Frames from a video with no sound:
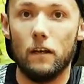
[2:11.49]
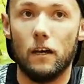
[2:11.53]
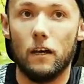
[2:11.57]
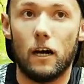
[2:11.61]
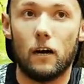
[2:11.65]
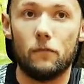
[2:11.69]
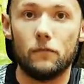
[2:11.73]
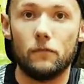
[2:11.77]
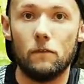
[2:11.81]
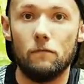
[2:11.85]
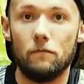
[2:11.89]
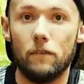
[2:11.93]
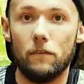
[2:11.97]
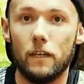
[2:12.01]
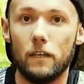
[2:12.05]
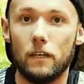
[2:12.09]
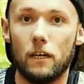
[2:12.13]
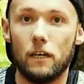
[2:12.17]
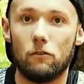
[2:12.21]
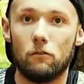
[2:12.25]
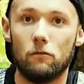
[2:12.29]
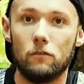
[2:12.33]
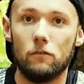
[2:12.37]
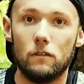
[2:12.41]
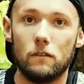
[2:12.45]
auf dem Weg
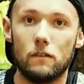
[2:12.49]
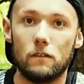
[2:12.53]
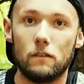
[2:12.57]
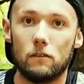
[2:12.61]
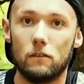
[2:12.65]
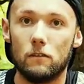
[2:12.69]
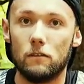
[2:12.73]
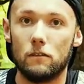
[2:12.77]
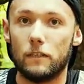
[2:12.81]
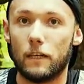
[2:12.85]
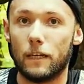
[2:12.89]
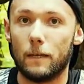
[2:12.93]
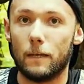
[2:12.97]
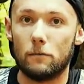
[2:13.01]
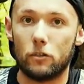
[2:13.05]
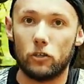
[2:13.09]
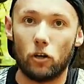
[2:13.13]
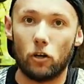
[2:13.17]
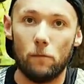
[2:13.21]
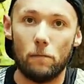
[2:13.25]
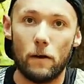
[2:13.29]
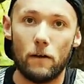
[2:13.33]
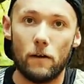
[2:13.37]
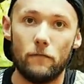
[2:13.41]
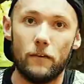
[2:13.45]
nach unten so, da gibt es
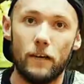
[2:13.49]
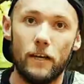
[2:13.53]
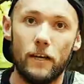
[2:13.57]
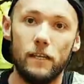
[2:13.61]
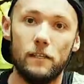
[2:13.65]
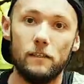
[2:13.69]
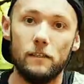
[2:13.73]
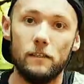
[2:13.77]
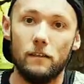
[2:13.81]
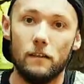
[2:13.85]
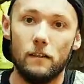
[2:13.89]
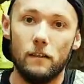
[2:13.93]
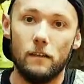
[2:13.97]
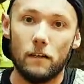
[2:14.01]
Stolperfallen,